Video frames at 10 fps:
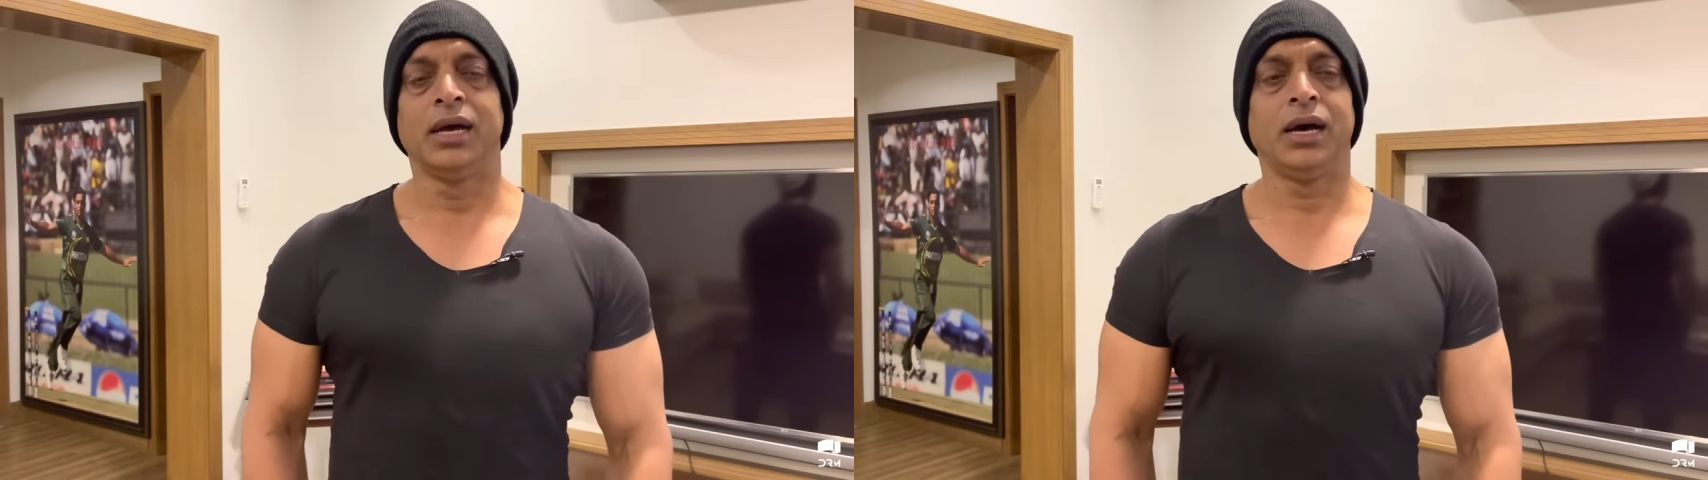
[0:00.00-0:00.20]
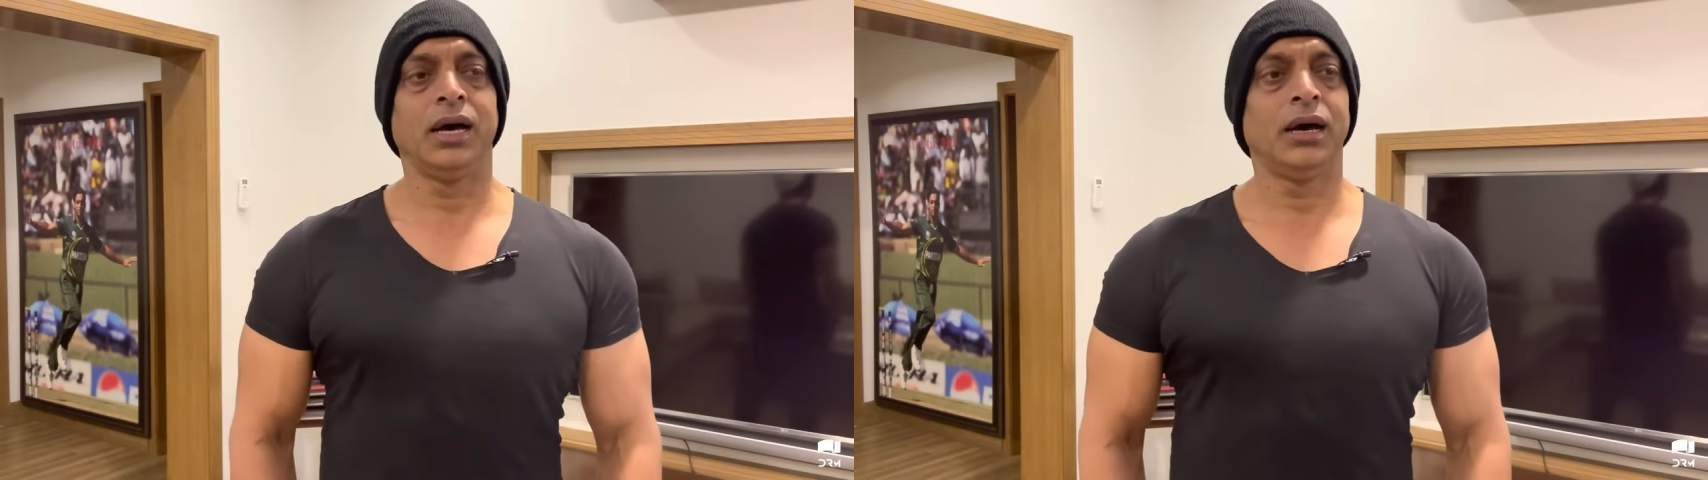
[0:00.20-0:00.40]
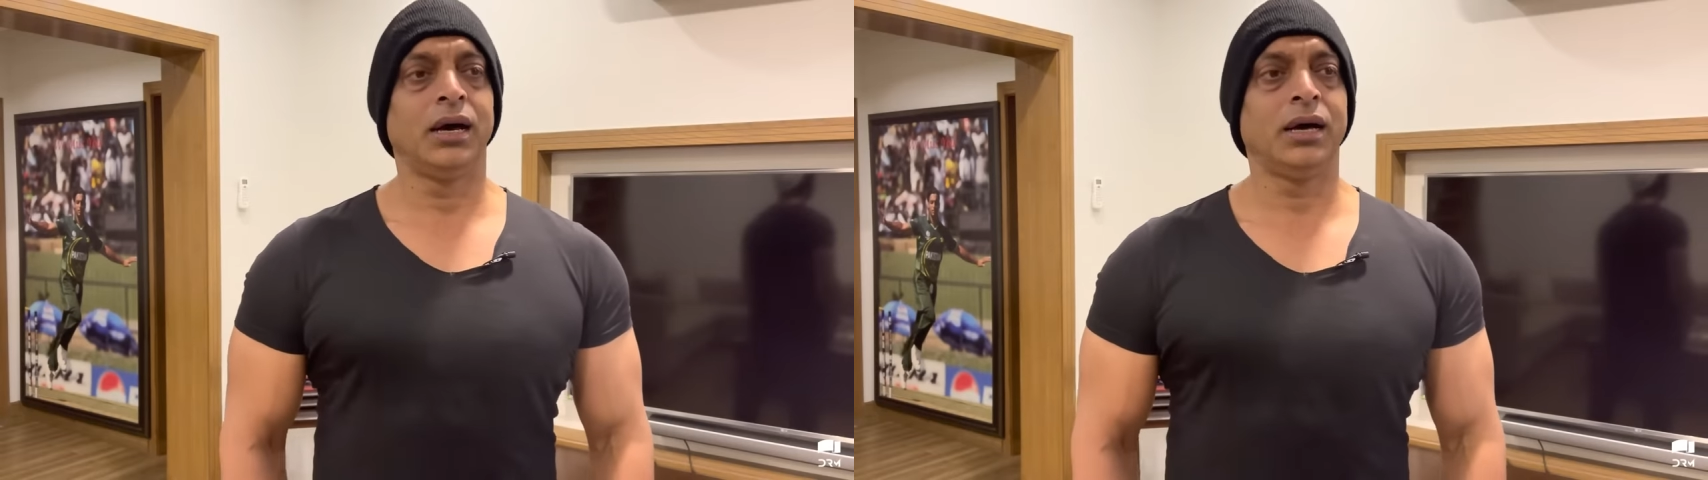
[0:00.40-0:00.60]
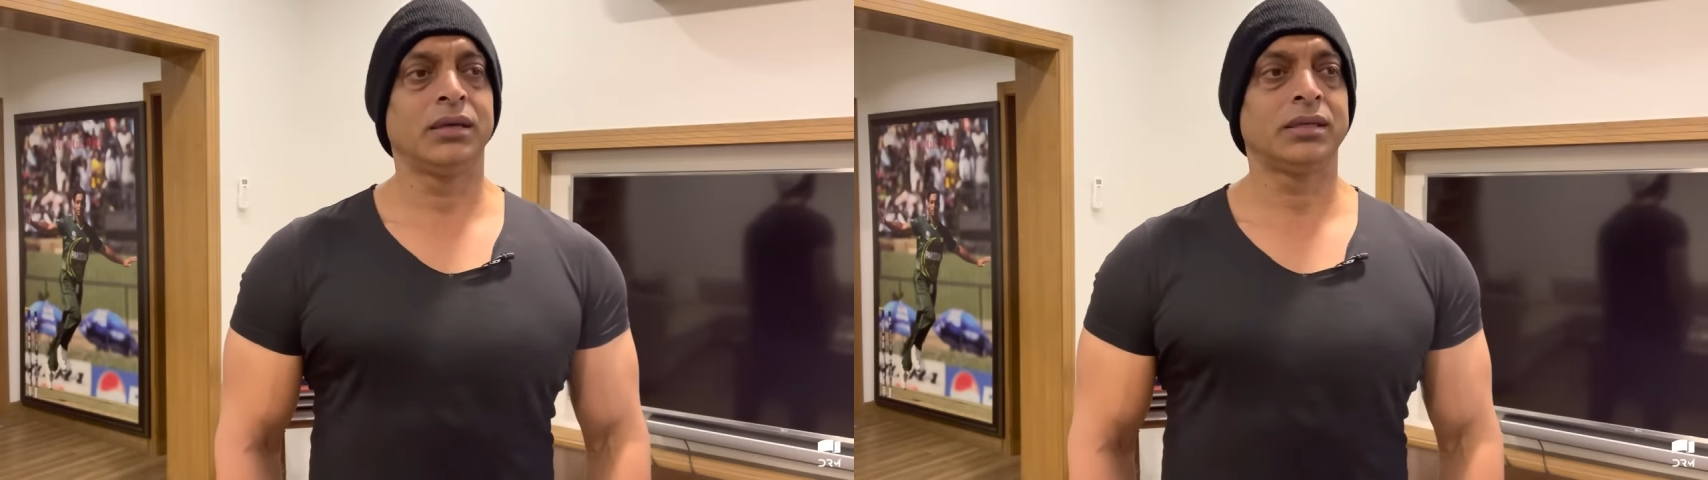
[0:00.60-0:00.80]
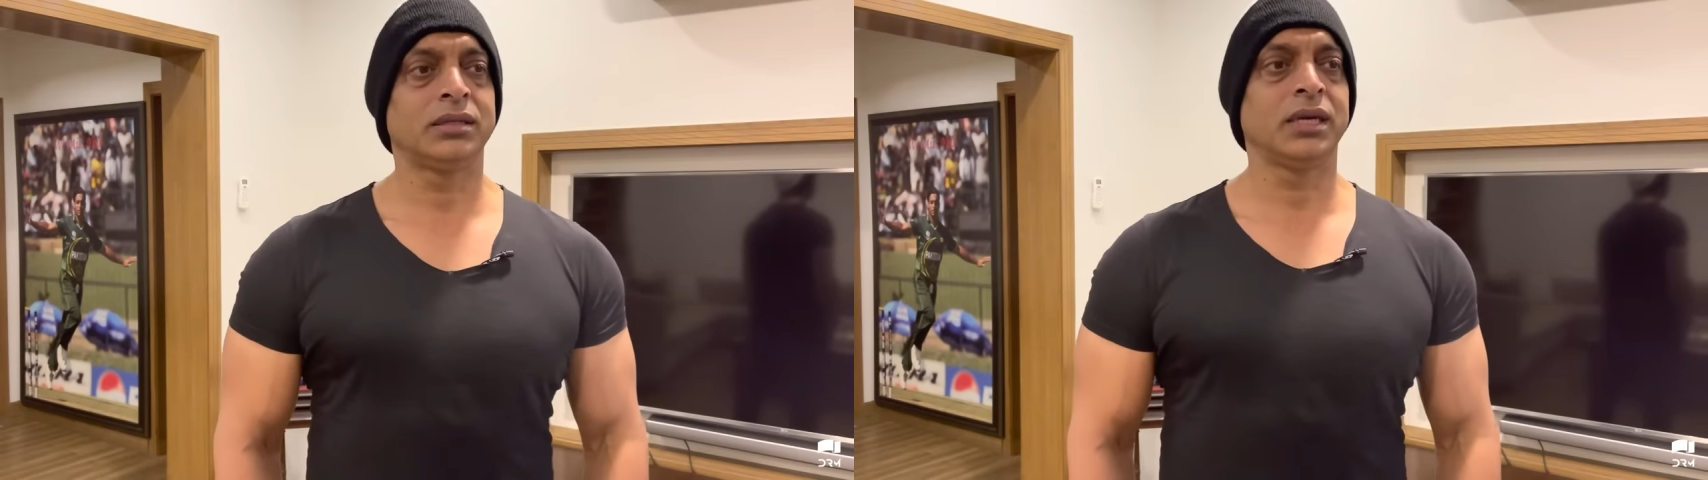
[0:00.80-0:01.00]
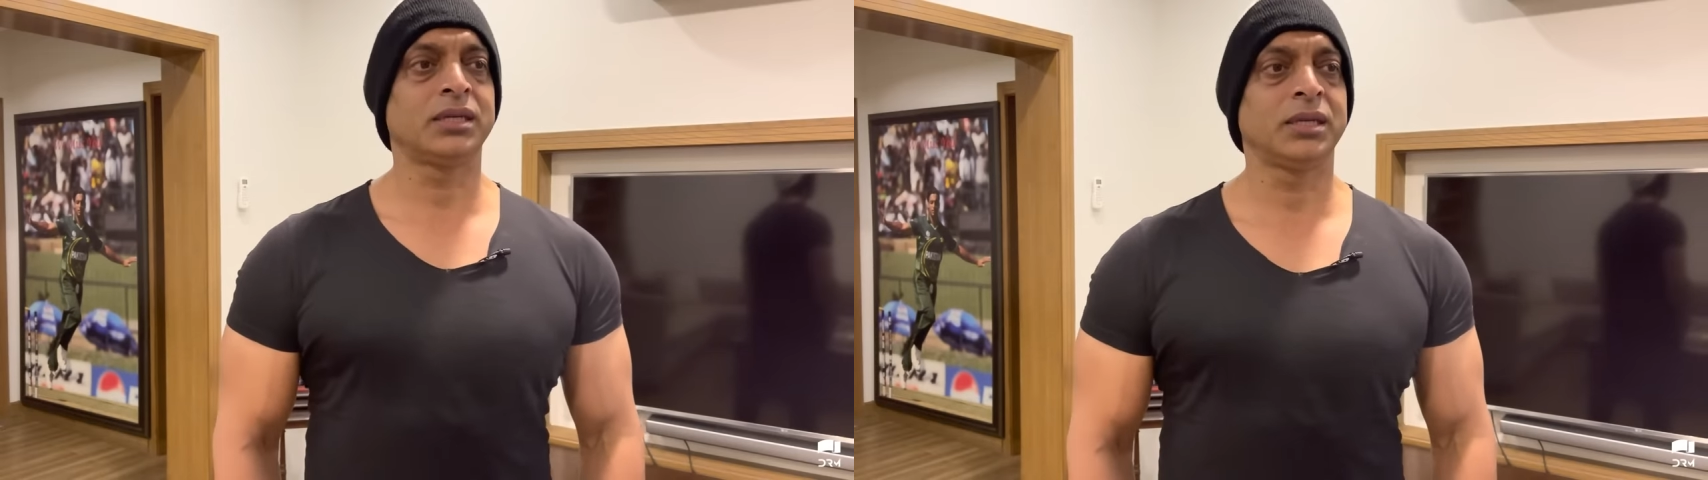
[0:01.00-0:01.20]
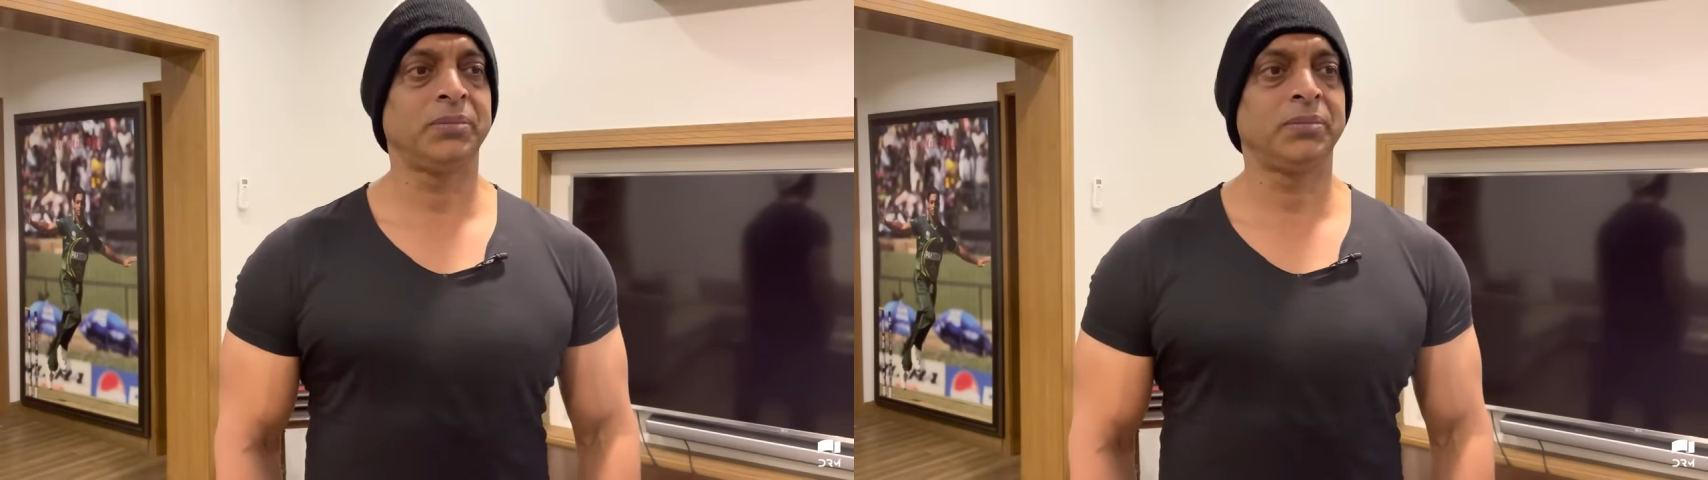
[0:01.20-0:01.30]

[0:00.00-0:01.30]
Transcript: आ, सर से